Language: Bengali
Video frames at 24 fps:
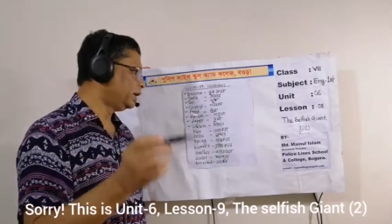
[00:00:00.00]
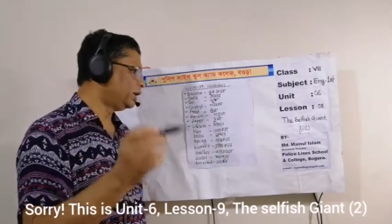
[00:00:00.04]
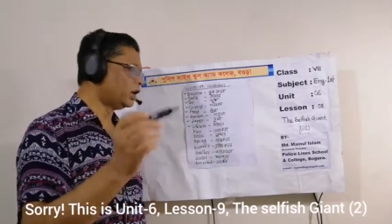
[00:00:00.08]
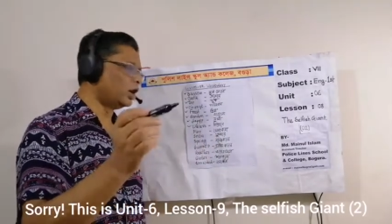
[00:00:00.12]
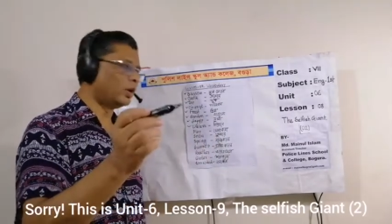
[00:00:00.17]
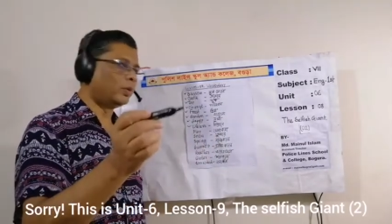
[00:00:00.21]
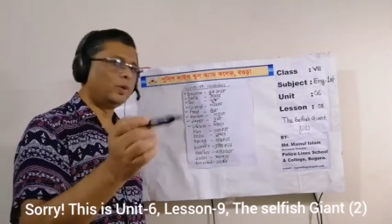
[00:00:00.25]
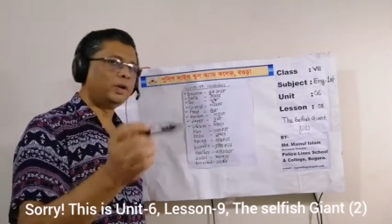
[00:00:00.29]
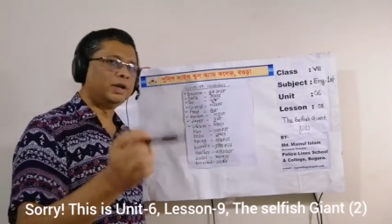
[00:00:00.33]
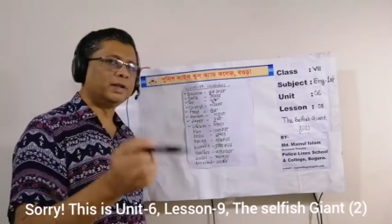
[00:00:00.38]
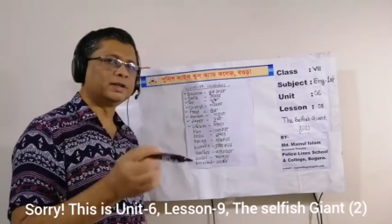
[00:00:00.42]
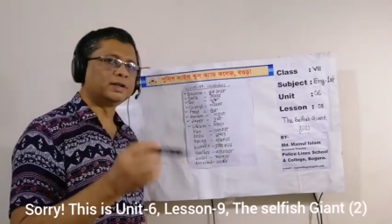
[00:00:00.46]

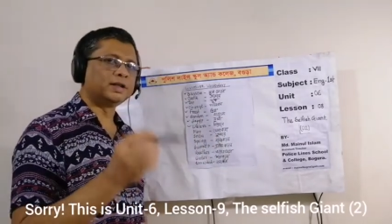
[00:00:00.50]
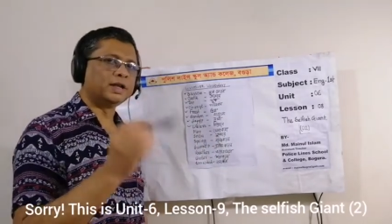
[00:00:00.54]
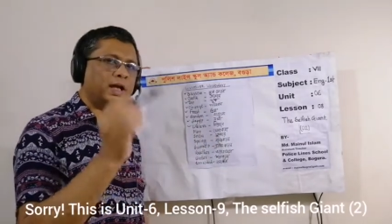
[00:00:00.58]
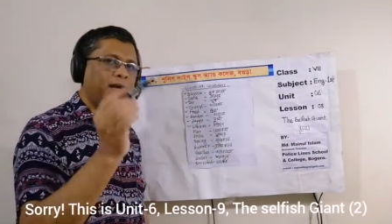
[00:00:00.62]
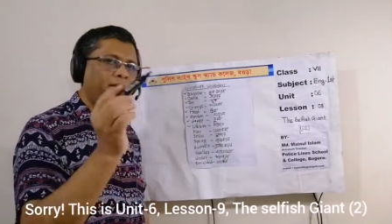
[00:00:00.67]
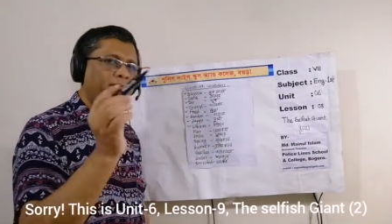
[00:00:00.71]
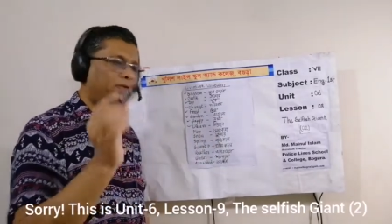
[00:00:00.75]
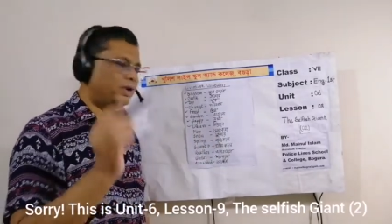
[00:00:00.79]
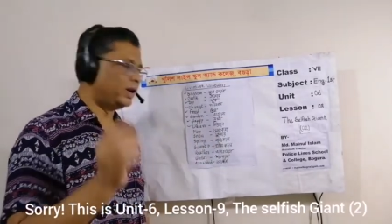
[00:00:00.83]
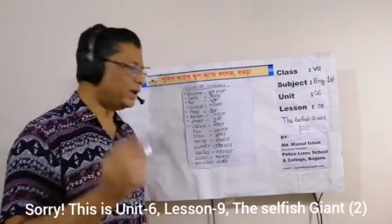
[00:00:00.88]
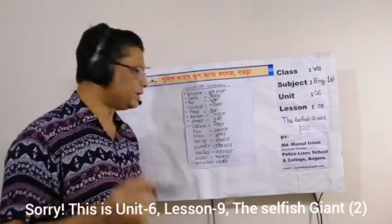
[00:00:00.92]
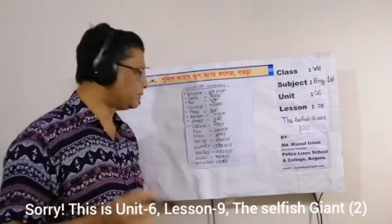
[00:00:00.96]
ডাবল এস
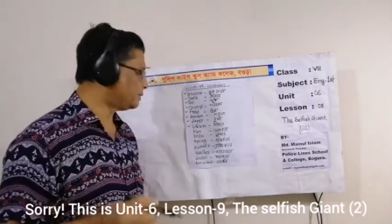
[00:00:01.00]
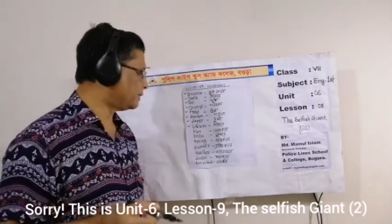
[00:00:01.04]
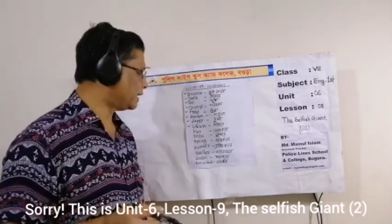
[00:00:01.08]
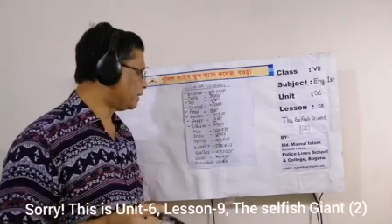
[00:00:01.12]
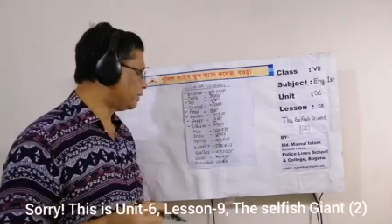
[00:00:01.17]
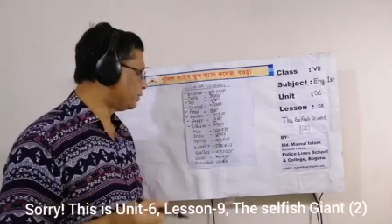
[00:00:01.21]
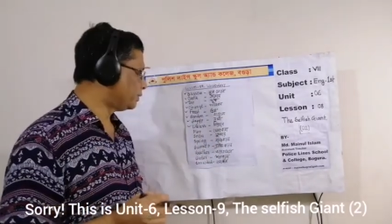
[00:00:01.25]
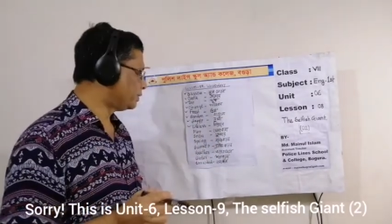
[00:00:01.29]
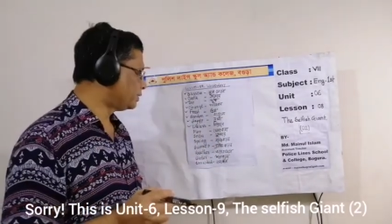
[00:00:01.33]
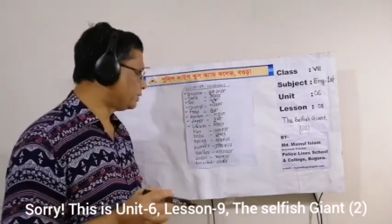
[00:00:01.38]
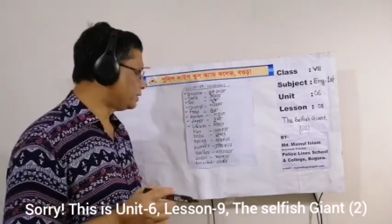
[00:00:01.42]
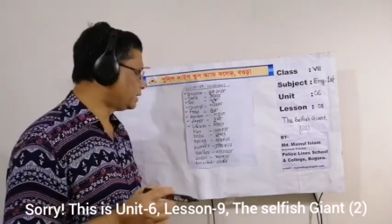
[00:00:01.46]
লাইফলেস
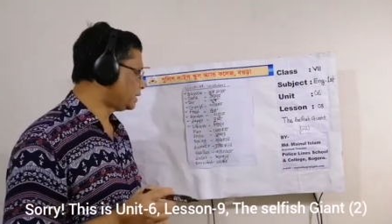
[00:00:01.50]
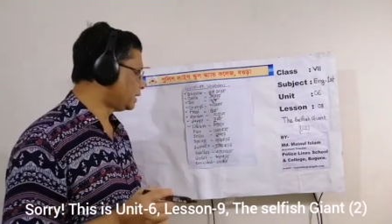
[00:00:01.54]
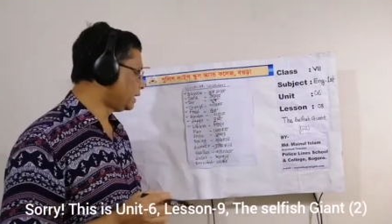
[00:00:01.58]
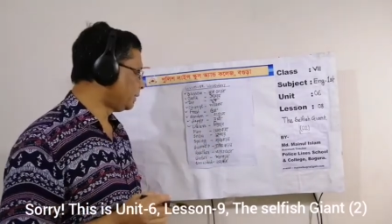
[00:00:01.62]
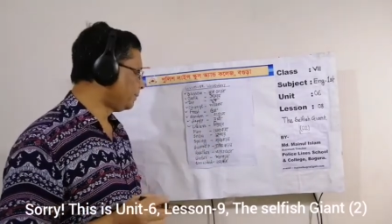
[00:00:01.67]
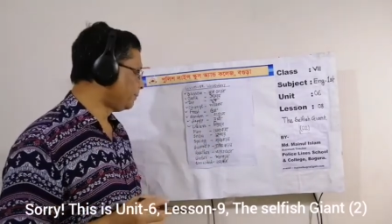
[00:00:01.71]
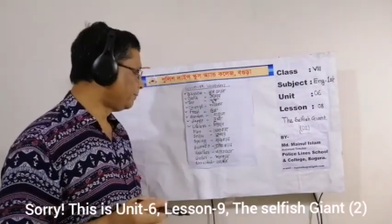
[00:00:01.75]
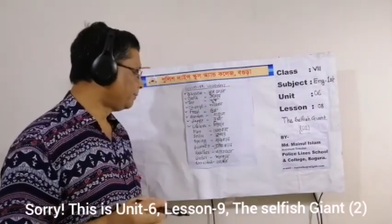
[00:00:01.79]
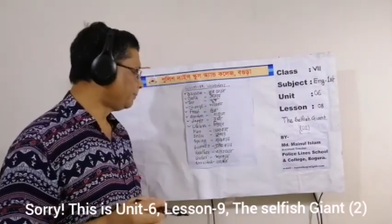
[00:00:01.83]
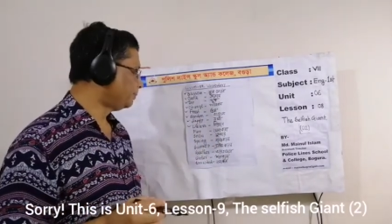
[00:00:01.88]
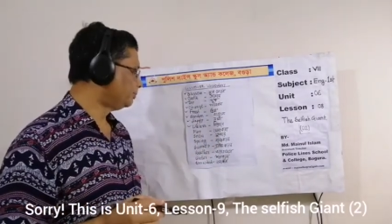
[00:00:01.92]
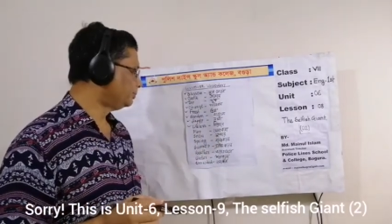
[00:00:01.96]
মানে হচ্ছে
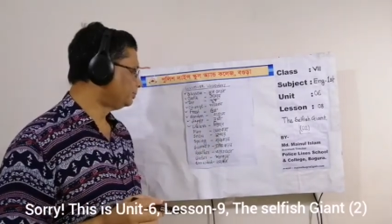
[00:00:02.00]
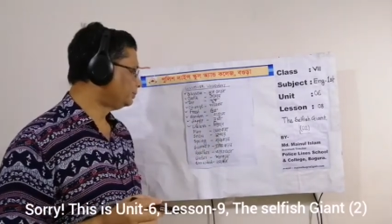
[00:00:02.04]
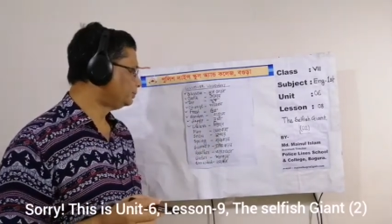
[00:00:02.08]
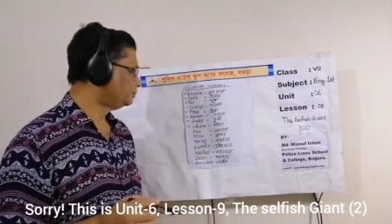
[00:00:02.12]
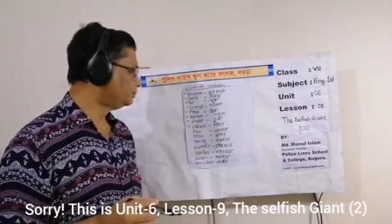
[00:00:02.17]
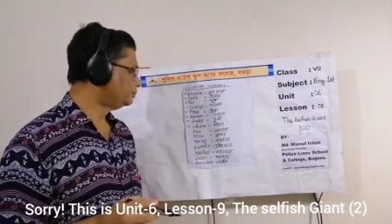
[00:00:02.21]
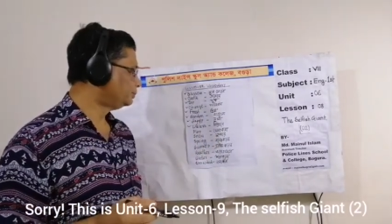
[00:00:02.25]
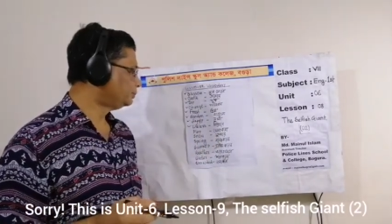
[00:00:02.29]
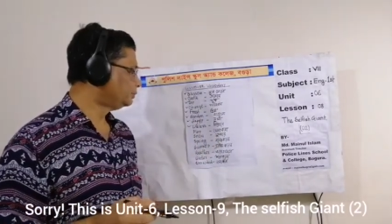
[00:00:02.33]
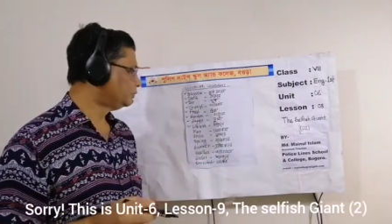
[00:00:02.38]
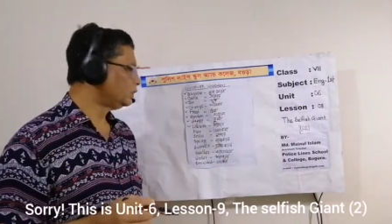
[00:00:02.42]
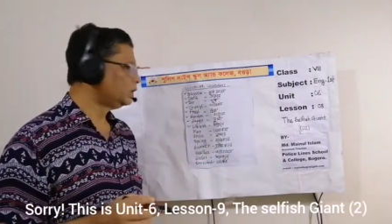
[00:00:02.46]

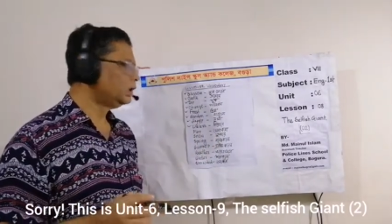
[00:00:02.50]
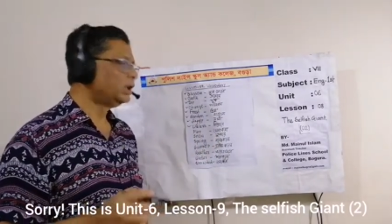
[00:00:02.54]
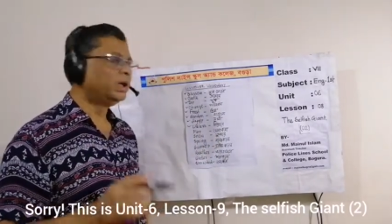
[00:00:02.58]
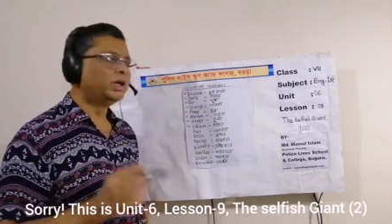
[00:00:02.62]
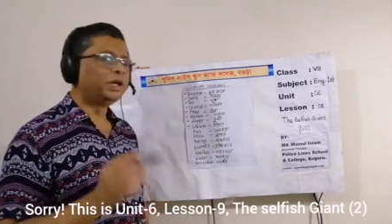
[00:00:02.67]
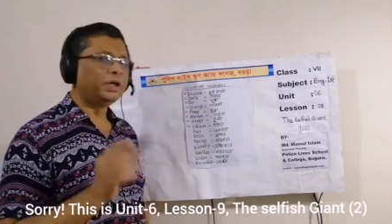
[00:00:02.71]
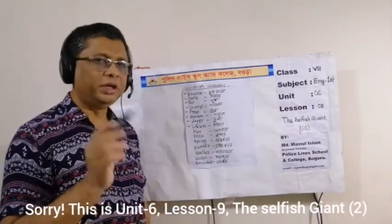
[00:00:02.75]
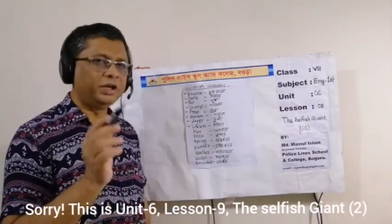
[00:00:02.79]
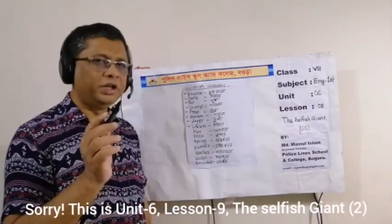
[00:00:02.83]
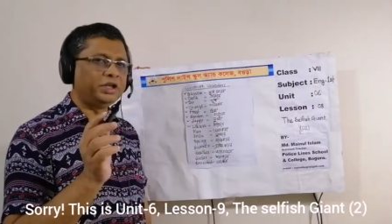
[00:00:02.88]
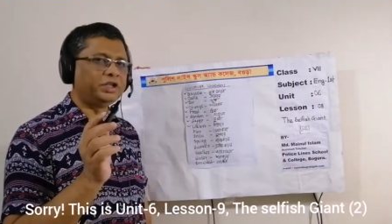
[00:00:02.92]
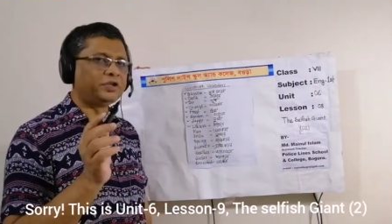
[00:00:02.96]

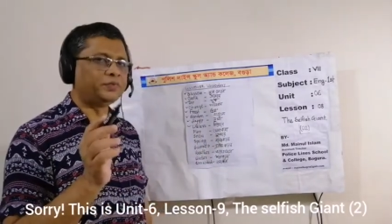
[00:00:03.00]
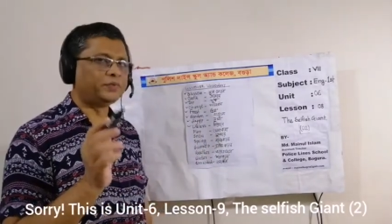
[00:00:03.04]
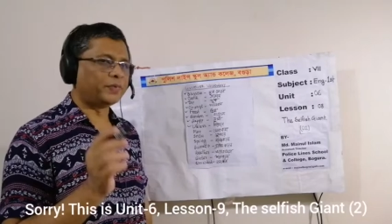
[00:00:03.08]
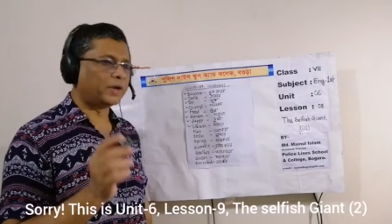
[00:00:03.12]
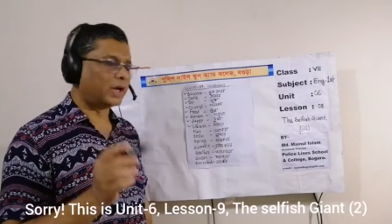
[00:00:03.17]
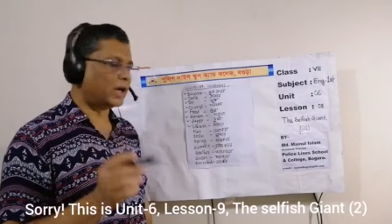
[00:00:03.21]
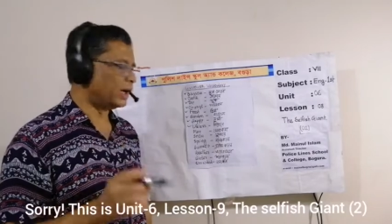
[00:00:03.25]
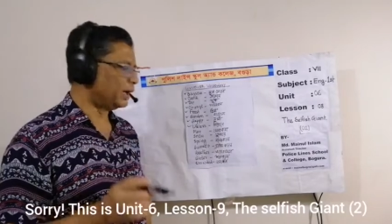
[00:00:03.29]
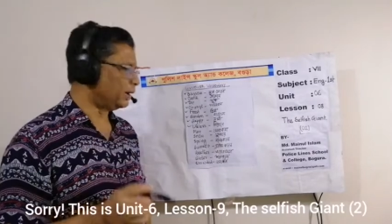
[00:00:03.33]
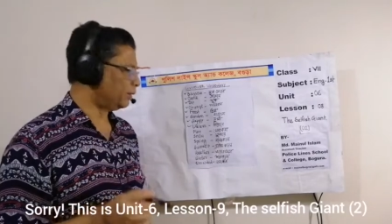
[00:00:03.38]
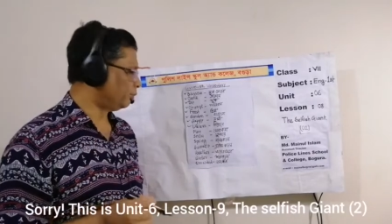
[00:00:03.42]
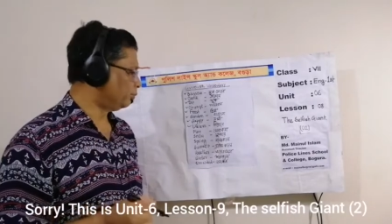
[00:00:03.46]

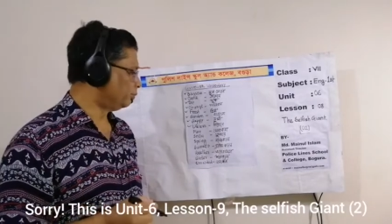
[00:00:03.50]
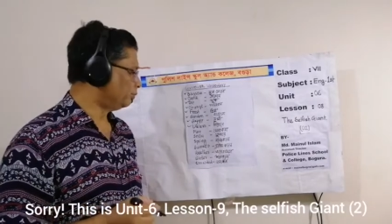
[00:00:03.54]
নিষ্প্রাণ